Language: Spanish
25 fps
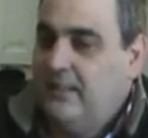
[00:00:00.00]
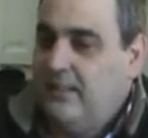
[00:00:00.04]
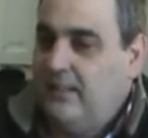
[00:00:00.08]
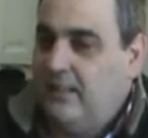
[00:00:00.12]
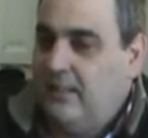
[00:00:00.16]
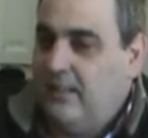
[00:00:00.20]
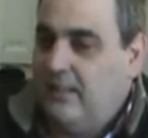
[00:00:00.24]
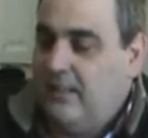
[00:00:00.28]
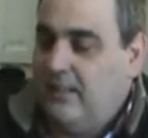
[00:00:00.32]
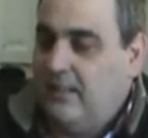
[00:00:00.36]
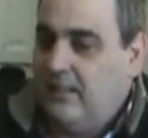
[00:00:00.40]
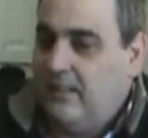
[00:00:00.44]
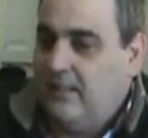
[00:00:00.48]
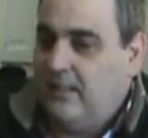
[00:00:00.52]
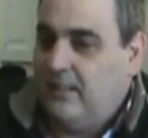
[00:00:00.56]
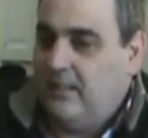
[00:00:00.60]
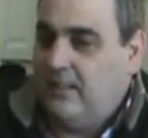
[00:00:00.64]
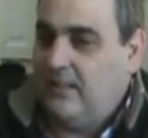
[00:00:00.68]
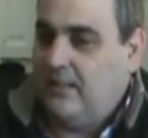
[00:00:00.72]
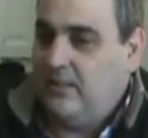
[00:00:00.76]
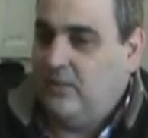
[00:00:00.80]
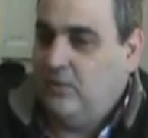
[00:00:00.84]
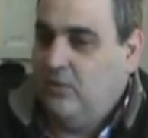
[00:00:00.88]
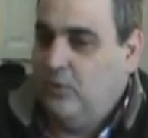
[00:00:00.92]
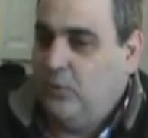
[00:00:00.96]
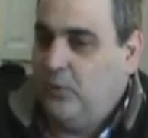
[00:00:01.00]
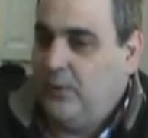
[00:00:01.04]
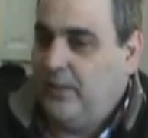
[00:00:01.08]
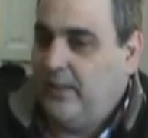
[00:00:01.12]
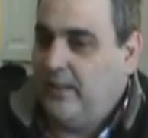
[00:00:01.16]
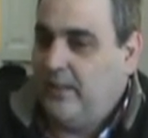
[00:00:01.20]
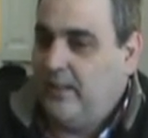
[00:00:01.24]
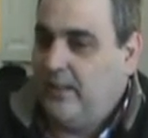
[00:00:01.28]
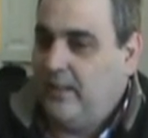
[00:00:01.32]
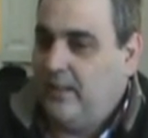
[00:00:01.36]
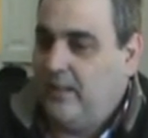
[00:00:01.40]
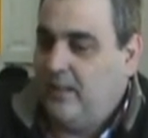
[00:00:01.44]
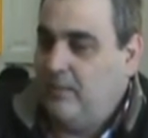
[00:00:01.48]
Eh, yo
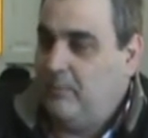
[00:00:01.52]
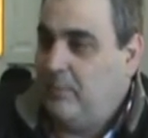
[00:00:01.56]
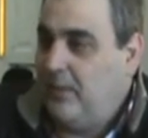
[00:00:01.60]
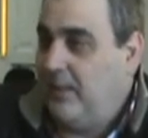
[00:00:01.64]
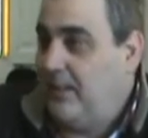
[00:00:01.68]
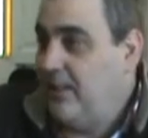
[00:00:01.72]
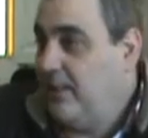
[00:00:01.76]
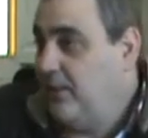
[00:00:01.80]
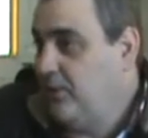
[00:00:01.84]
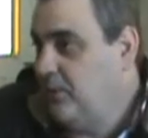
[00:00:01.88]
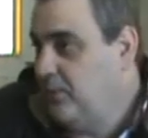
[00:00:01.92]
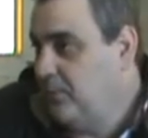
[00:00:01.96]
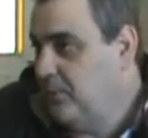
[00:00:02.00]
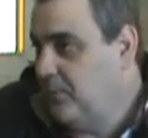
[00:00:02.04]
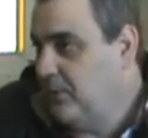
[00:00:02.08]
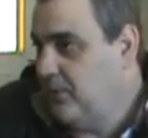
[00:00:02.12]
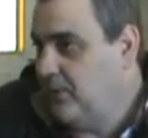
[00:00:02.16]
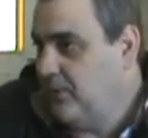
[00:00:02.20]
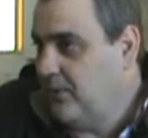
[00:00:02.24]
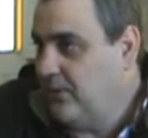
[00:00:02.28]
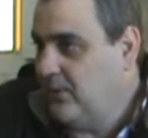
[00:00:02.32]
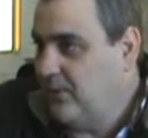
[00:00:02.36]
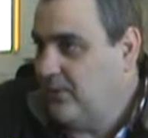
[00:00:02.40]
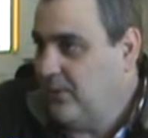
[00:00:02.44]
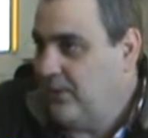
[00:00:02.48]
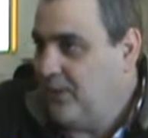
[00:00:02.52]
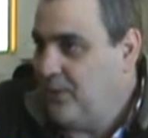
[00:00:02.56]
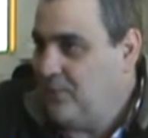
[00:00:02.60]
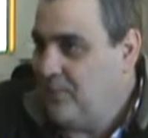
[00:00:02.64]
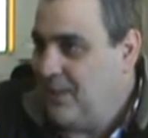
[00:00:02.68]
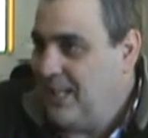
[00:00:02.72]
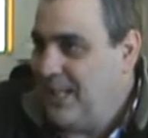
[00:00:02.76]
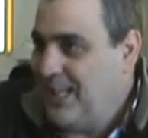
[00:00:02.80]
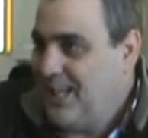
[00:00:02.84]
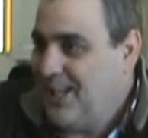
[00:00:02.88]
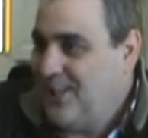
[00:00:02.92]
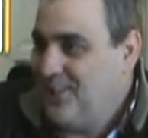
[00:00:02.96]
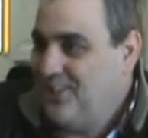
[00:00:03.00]
fui invitado por
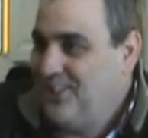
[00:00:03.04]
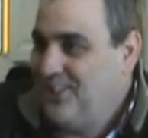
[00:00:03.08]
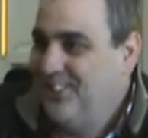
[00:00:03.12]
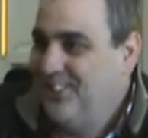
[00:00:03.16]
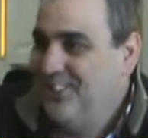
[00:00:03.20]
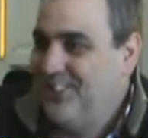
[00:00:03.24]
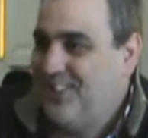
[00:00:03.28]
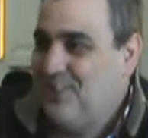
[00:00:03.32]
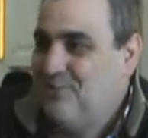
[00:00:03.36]
Emiliano